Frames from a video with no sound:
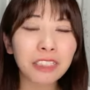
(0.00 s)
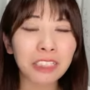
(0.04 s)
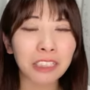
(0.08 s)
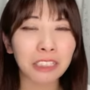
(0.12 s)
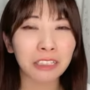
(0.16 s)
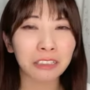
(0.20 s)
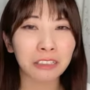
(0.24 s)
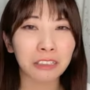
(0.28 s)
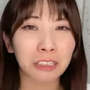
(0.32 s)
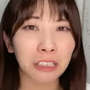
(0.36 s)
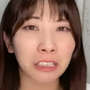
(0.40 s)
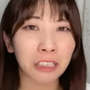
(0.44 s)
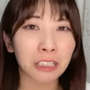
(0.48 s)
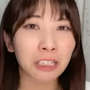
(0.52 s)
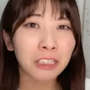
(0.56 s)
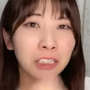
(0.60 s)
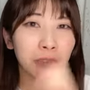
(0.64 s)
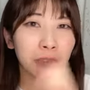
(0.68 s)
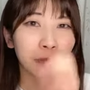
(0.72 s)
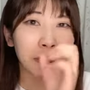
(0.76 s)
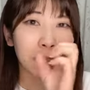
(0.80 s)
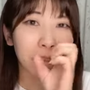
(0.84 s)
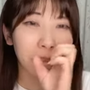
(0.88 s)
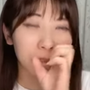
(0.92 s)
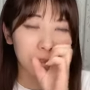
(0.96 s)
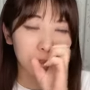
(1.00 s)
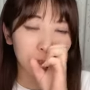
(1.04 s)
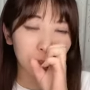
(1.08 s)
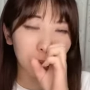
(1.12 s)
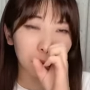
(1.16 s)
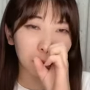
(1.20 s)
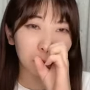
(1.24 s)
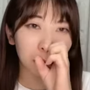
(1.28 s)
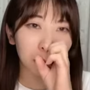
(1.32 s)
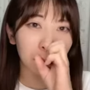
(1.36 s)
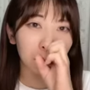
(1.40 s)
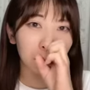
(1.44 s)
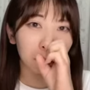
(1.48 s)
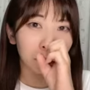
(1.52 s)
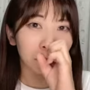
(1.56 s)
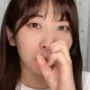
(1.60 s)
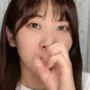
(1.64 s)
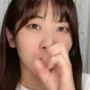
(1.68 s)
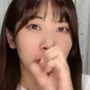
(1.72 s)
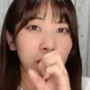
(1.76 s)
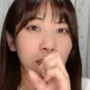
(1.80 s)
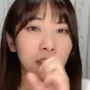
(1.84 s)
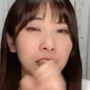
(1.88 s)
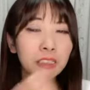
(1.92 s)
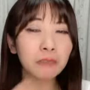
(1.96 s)
じゃなくてナツメックなんだ
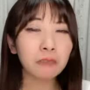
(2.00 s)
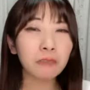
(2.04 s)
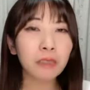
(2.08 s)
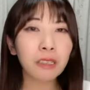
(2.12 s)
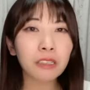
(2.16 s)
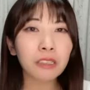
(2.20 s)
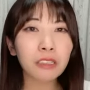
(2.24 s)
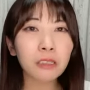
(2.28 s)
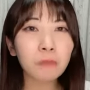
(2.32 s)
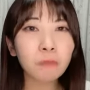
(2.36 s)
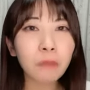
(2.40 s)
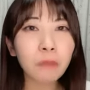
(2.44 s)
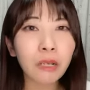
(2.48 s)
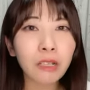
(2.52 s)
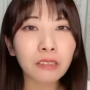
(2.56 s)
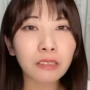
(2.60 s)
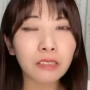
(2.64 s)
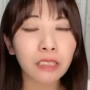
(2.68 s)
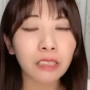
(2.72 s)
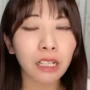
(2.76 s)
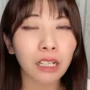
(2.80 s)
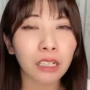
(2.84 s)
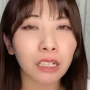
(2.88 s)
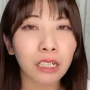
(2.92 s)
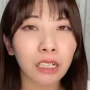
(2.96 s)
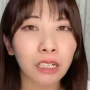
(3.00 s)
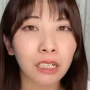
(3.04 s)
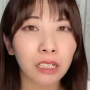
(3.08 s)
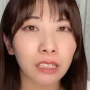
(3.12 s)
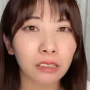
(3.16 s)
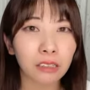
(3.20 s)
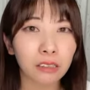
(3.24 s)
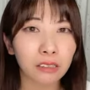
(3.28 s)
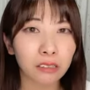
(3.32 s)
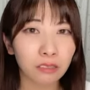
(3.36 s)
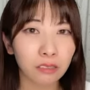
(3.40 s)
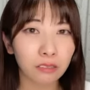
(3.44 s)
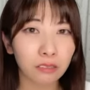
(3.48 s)
ナツメックパウダーかかっ